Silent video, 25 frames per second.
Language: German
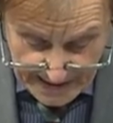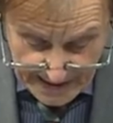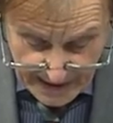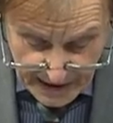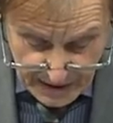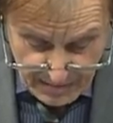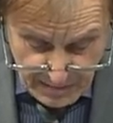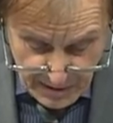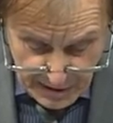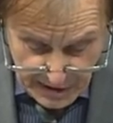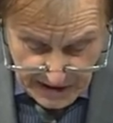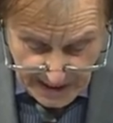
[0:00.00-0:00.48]

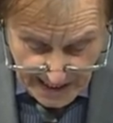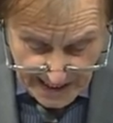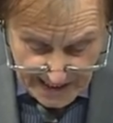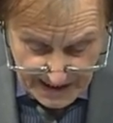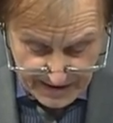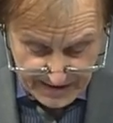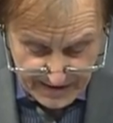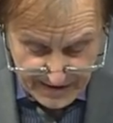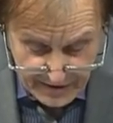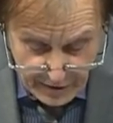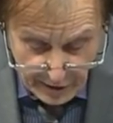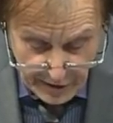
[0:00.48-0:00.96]
Ich möchte
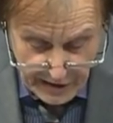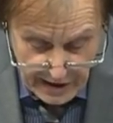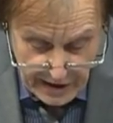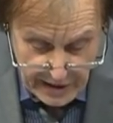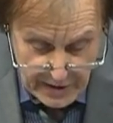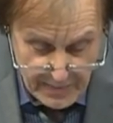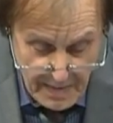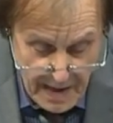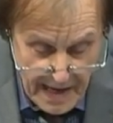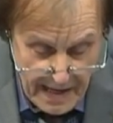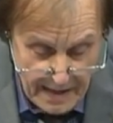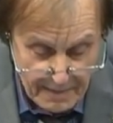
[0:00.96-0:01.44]
eins
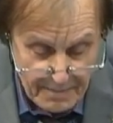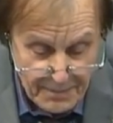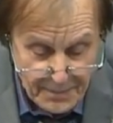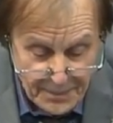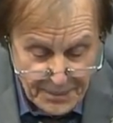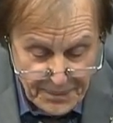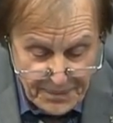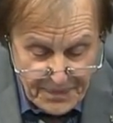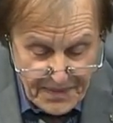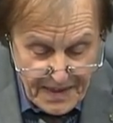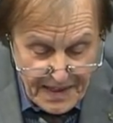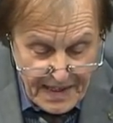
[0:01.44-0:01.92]
deutlich machen,
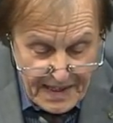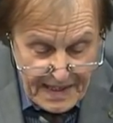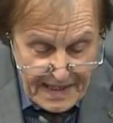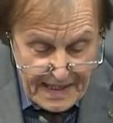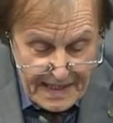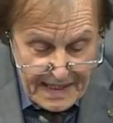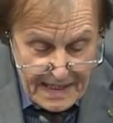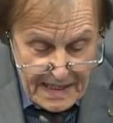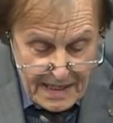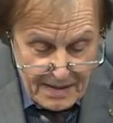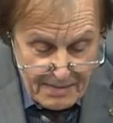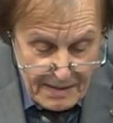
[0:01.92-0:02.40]

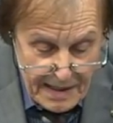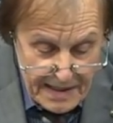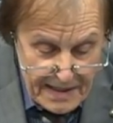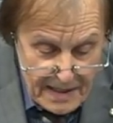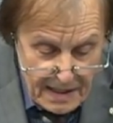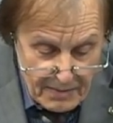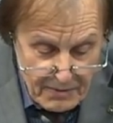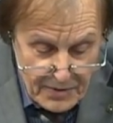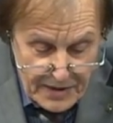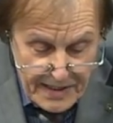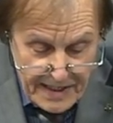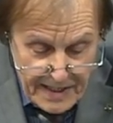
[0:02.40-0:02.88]
meine
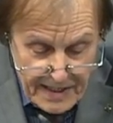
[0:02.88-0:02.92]
Damen und